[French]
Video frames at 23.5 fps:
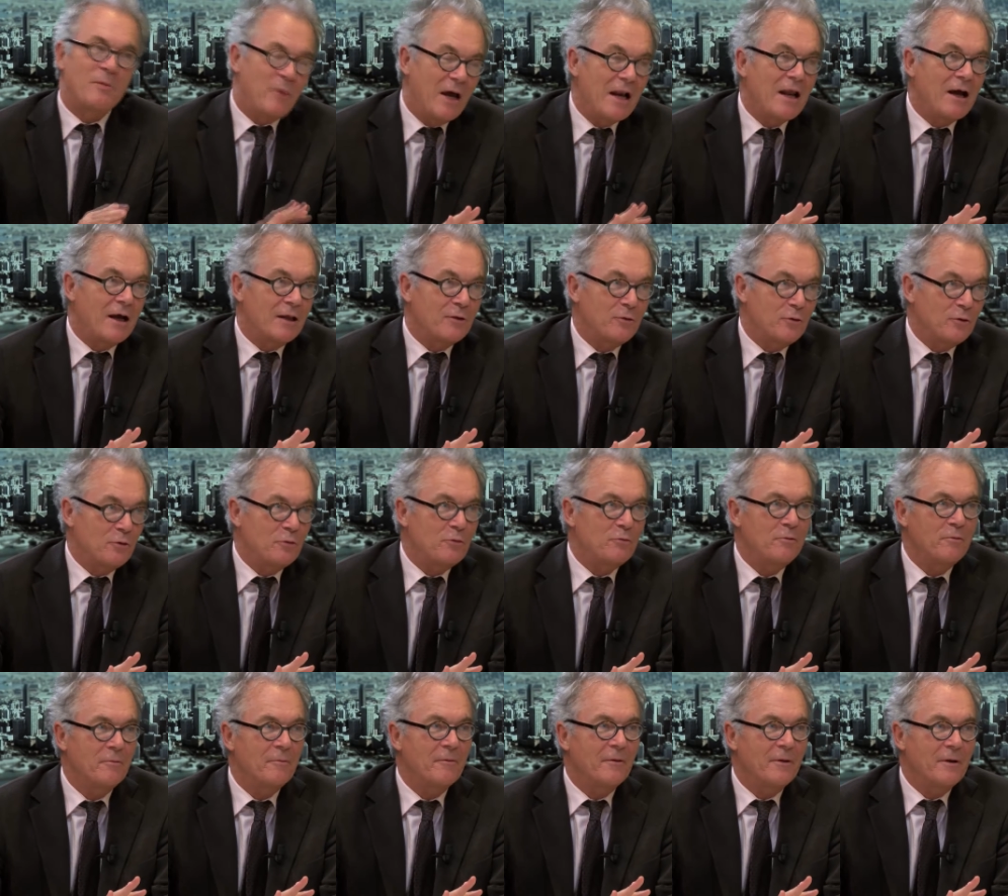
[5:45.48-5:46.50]
pas là du
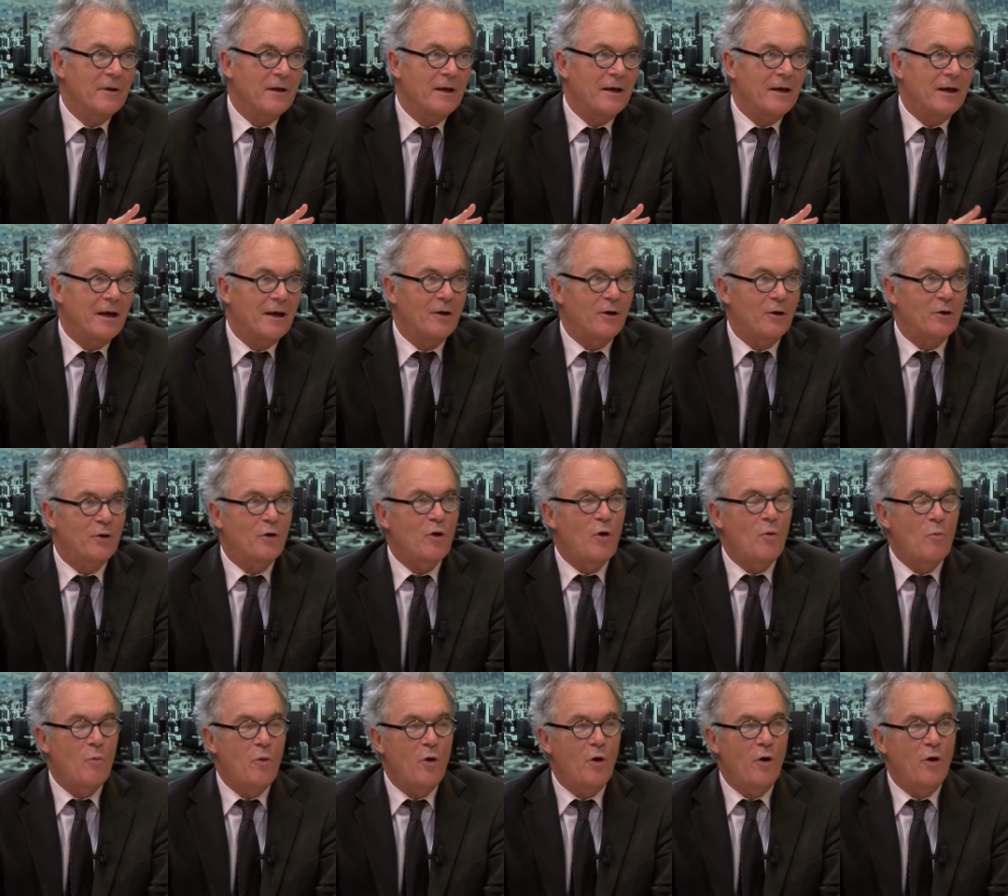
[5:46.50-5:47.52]
coup. Alors
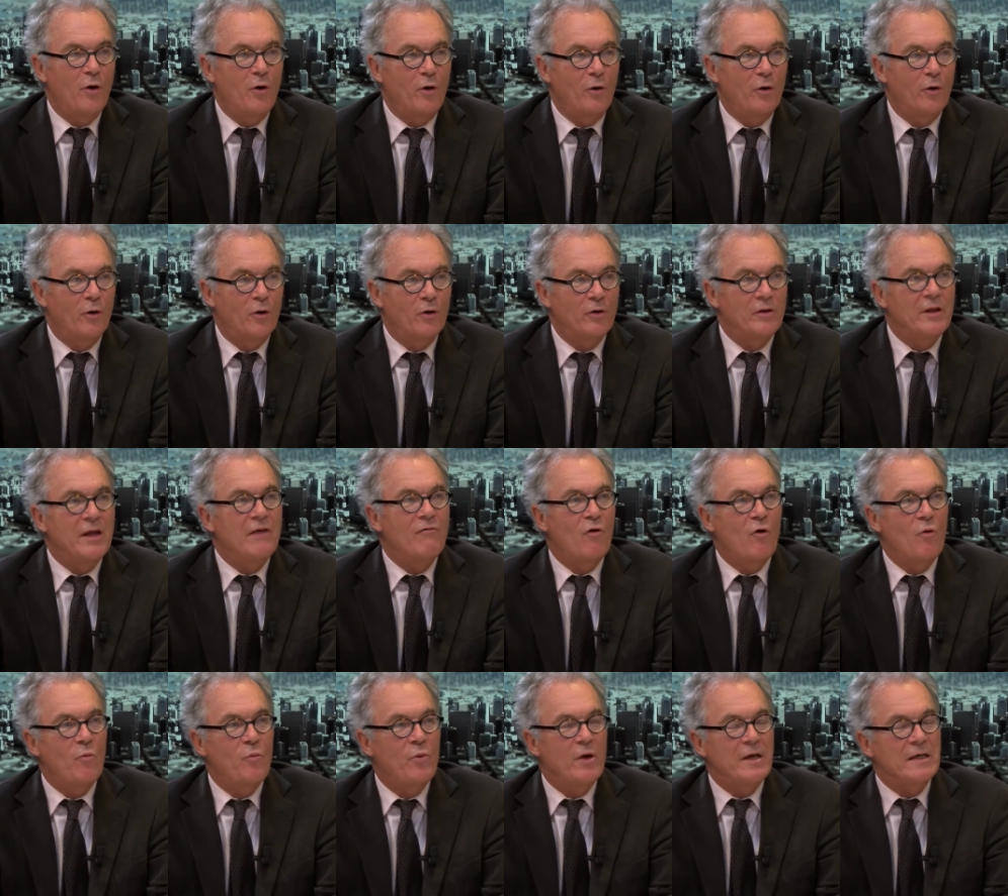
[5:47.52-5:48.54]
comment
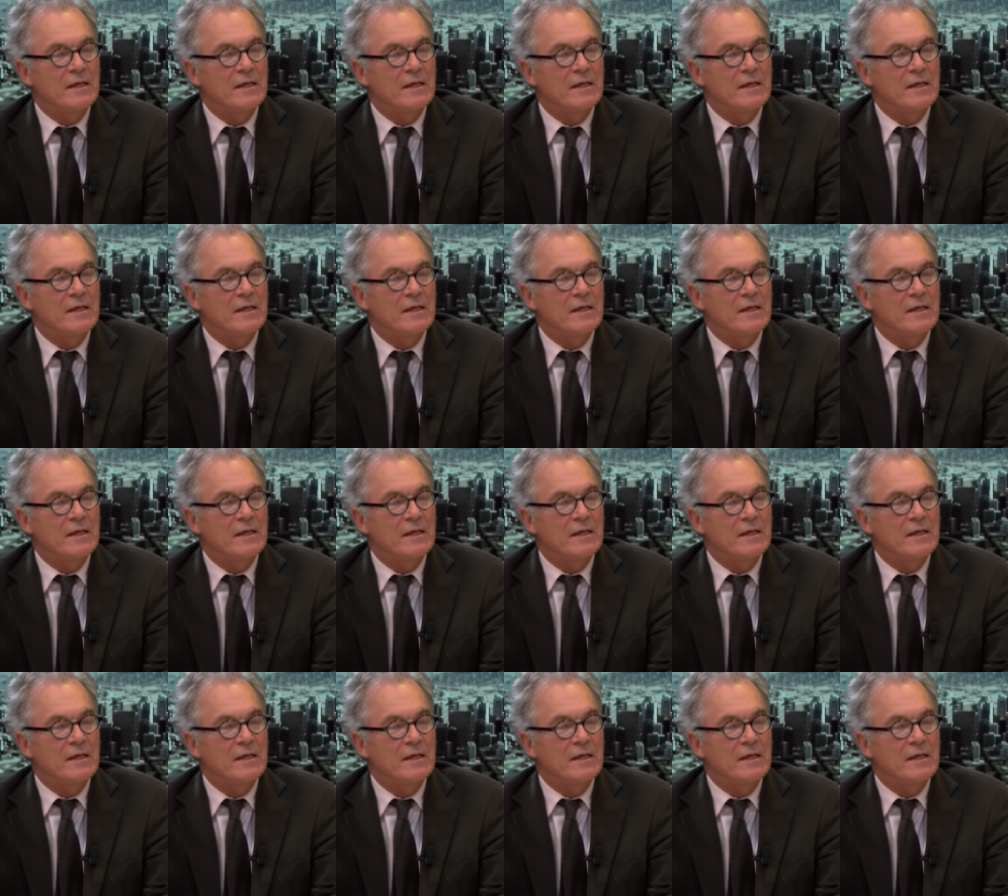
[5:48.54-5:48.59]
développer